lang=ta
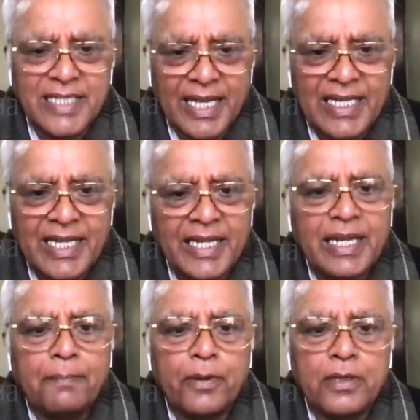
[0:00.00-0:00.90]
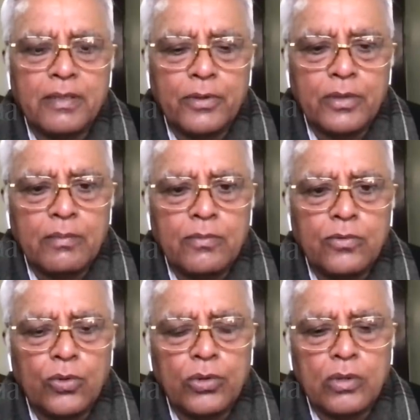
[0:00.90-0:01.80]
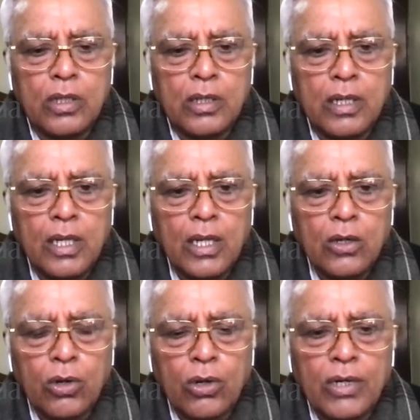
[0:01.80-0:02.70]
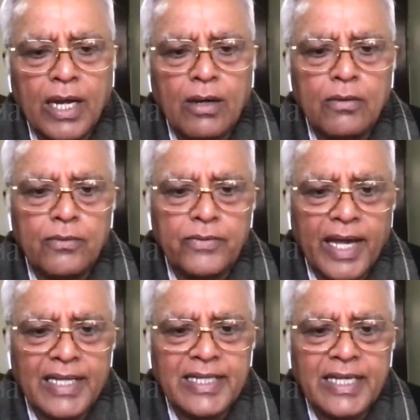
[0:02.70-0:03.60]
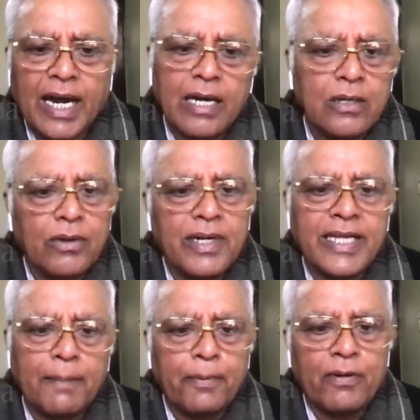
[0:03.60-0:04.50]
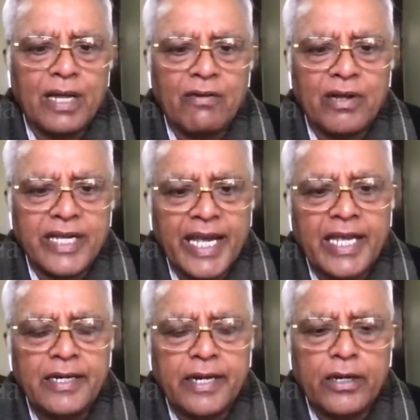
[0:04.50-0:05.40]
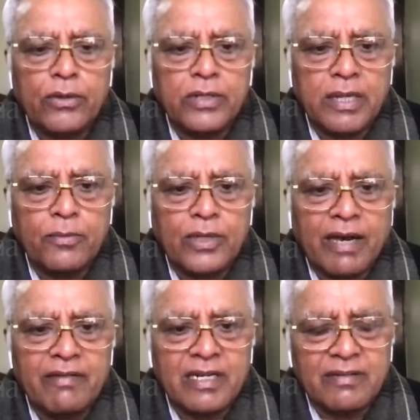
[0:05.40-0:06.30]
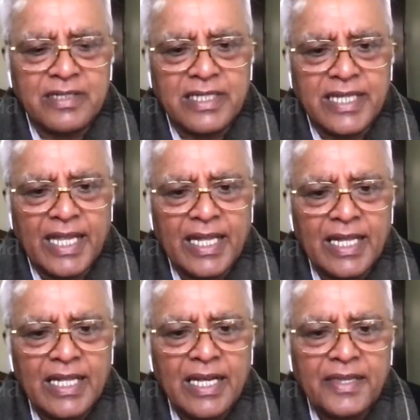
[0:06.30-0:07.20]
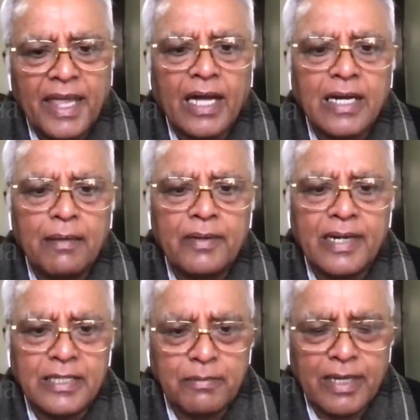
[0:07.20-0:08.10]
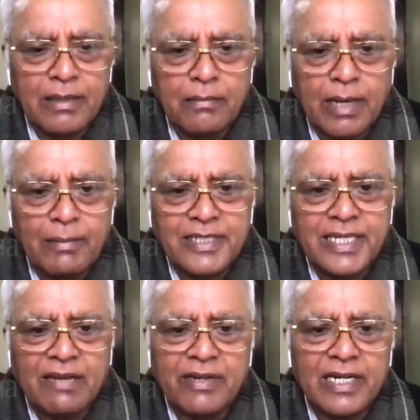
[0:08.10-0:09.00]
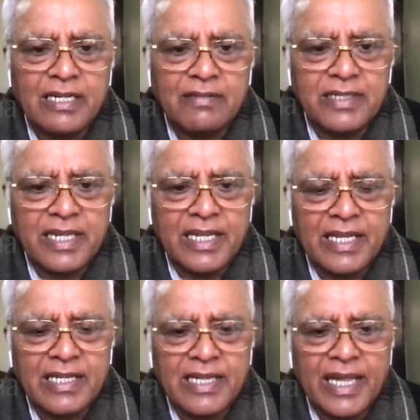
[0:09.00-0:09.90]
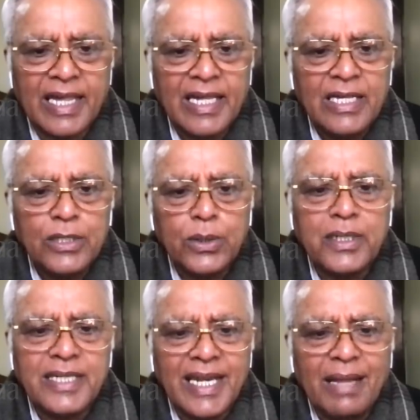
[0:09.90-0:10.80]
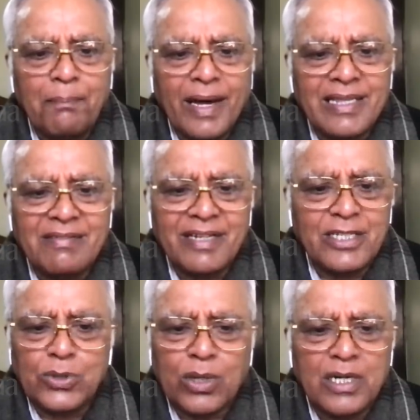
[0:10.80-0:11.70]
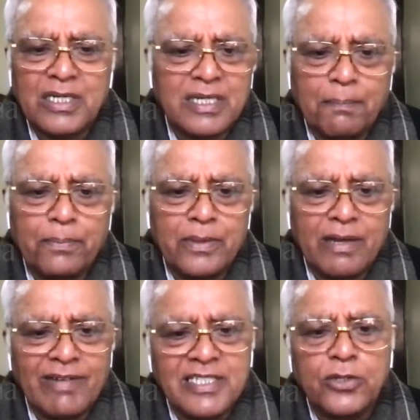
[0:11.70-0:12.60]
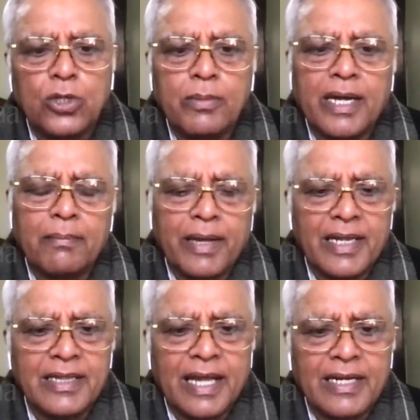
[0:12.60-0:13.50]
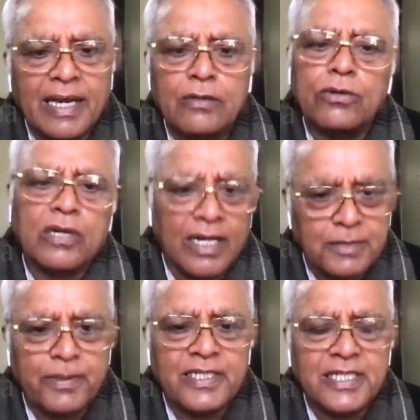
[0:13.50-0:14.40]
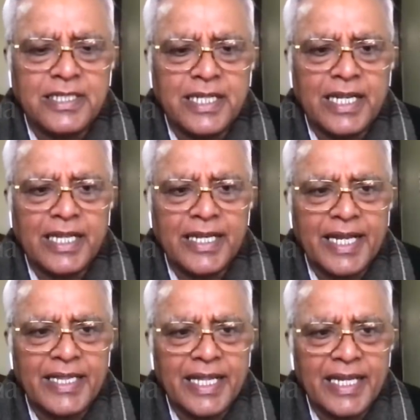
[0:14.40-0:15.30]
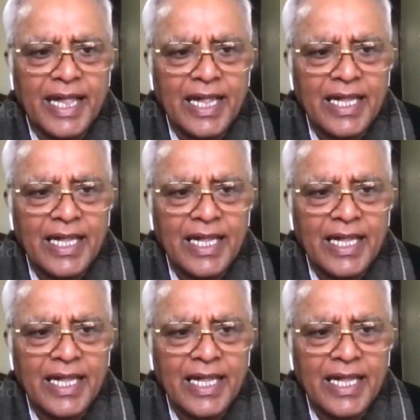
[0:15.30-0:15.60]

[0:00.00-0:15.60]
செயல் என்னை பொறுத்து மட்டும் கொரோனா வியாதி யாருக்கு ஒன்னா எப்போ ஒன்னா வரும் கே என் ரேடு திமுகவிற்கு வந்தது நான் காமராஜ் அமைச்சர் அவர்களுக்கு வந்து இருக்கிறது ஸோ இதெல்லாம் பார்த்து வச்சு சொல்றது தப்பு வசந்தகுமார் மறைந்தார்னா அது ஒரு கான்ஸ்பிரசி தீரி இருக்குன்னு தானே